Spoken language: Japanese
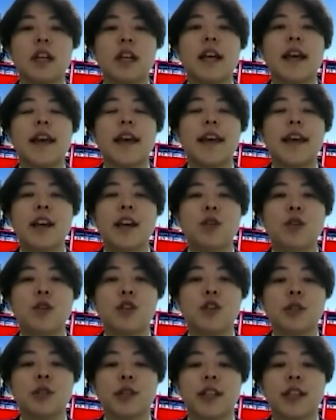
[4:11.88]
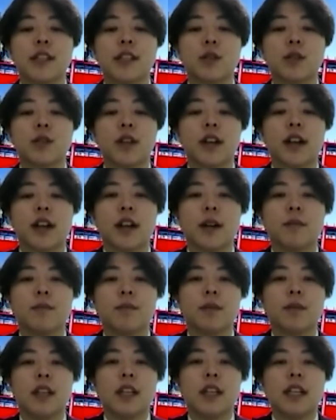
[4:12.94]
英語力もさることながら、
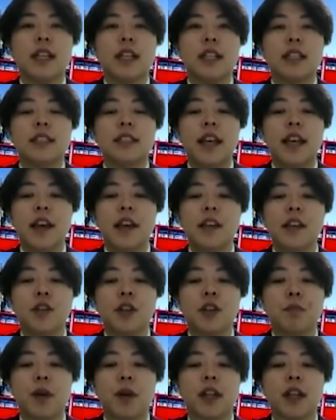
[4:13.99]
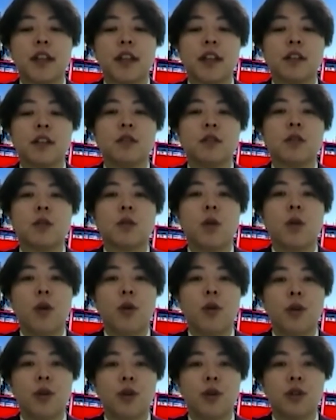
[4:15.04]
全員を引っ張っていく行
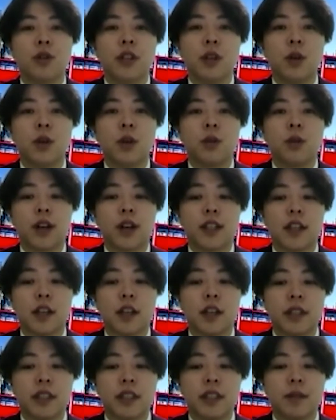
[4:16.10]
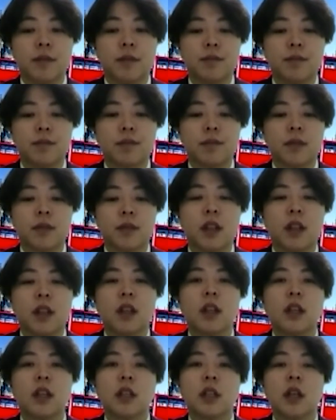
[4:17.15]
動力に驚かされました。
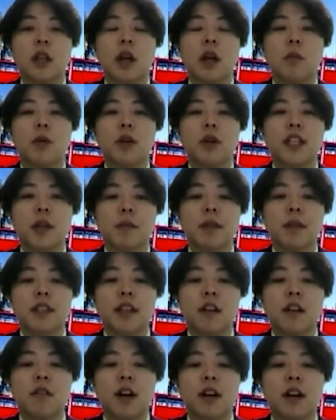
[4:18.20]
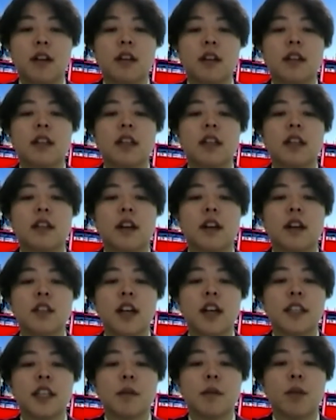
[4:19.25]
森上さんは学外
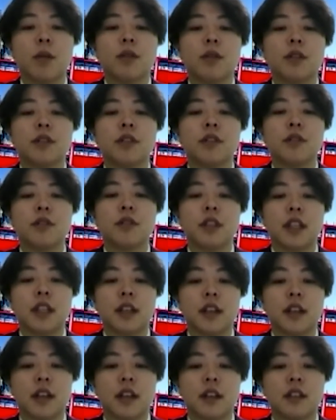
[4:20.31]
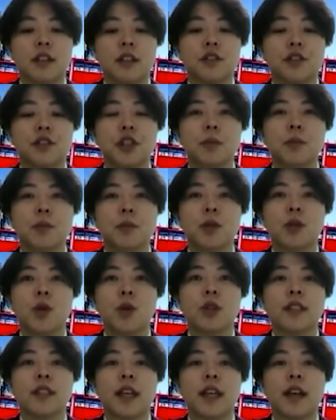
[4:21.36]
でも週に1回、Zoom を通
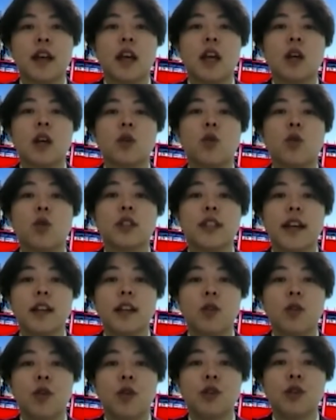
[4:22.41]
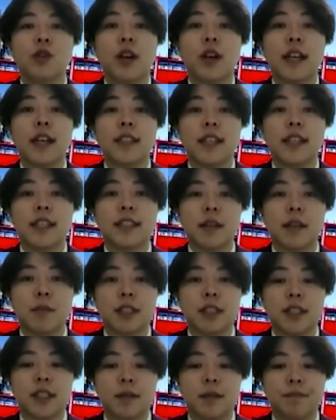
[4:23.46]
して国際交流を開催していまし
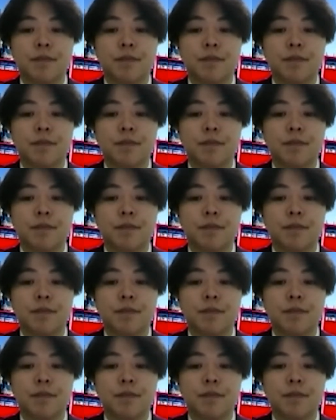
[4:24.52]
た。